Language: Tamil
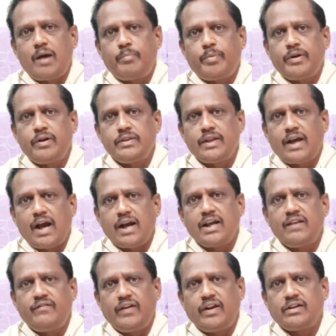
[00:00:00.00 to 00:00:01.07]
அப்புறம் இந்த
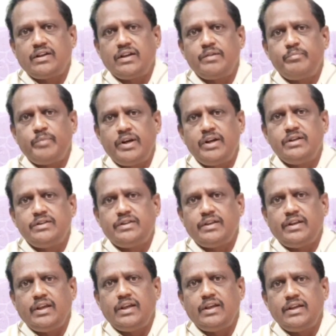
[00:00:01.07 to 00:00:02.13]
அகல் விளக்கு
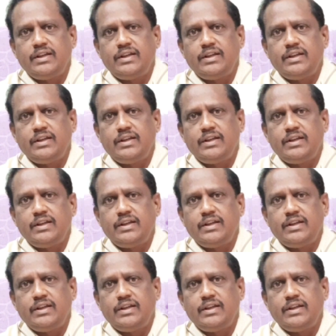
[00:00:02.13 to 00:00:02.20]
மெழுகுத்திரி